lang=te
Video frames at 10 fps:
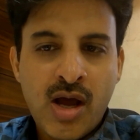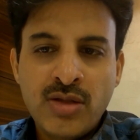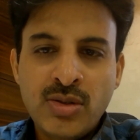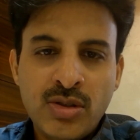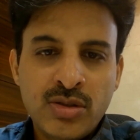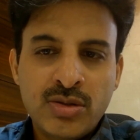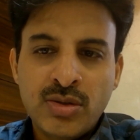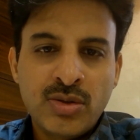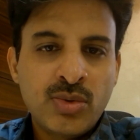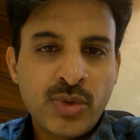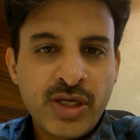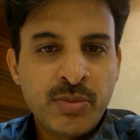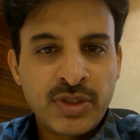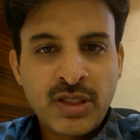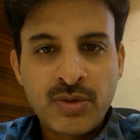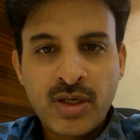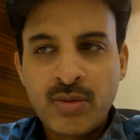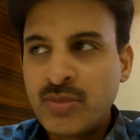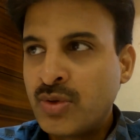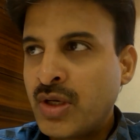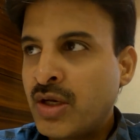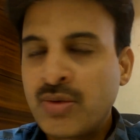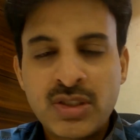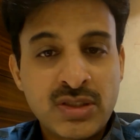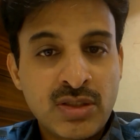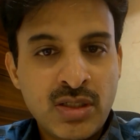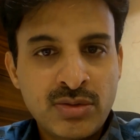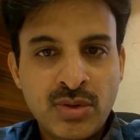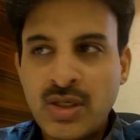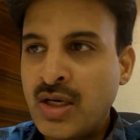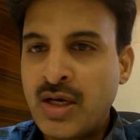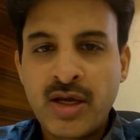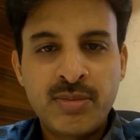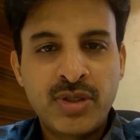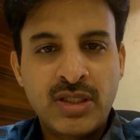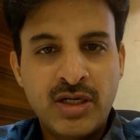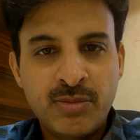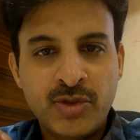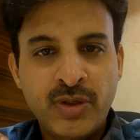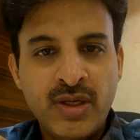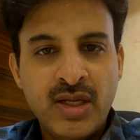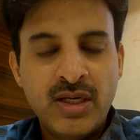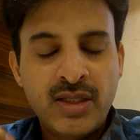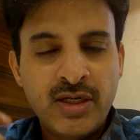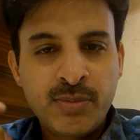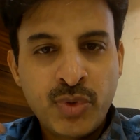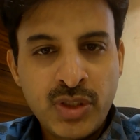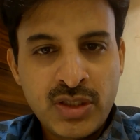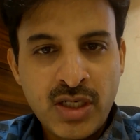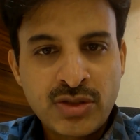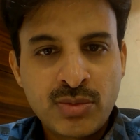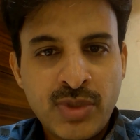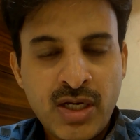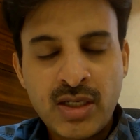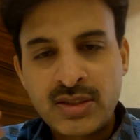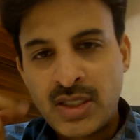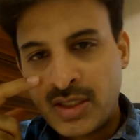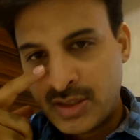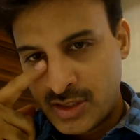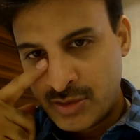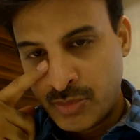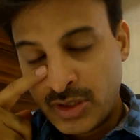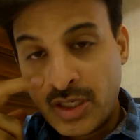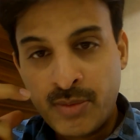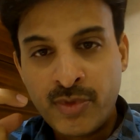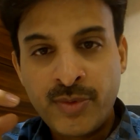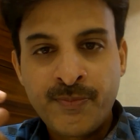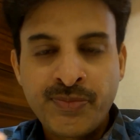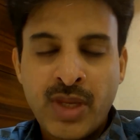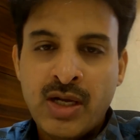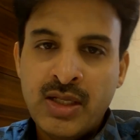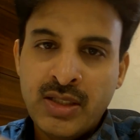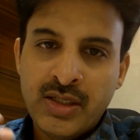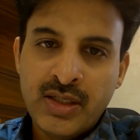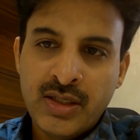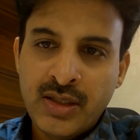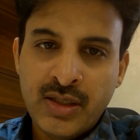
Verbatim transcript: ఆందోళనతో వణికిపోతా ఉన్నారు అమ్మో నేను కూడా సిద్ధార్థ శుక్లా లాగా అయిపోతానేమో లేదంటే పునీత్ రాజ్ కుమార్ లాగా సడన్గా చచ్చిపోతానేమో లేదంటే